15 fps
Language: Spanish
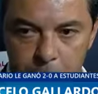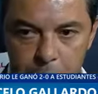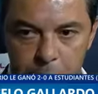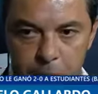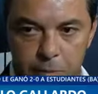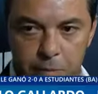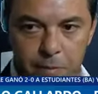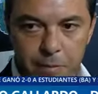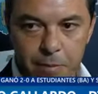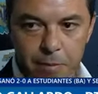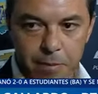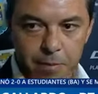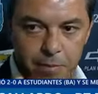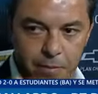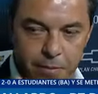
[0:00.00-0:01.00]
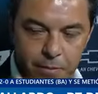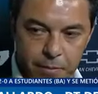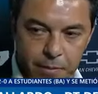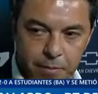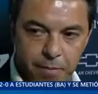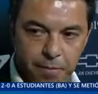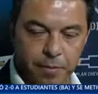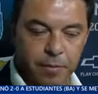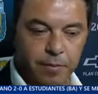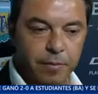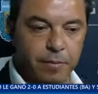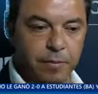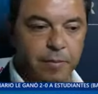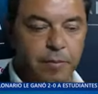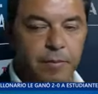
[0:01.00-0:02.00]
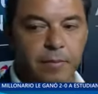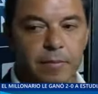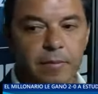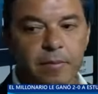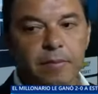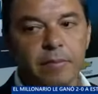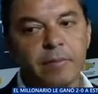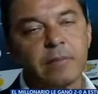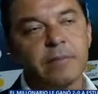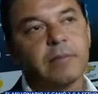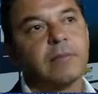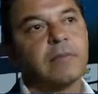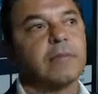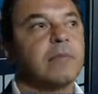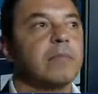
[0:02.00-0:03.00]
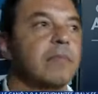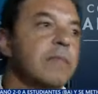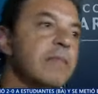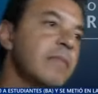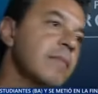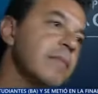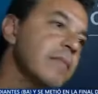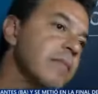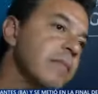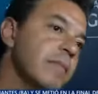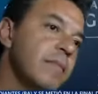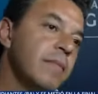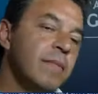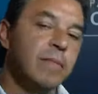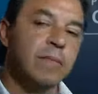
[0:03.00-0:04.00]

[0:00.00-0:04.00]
pesada la vigilia, pero en el medio tenías, no tenías partidos amistosos, tenías partidos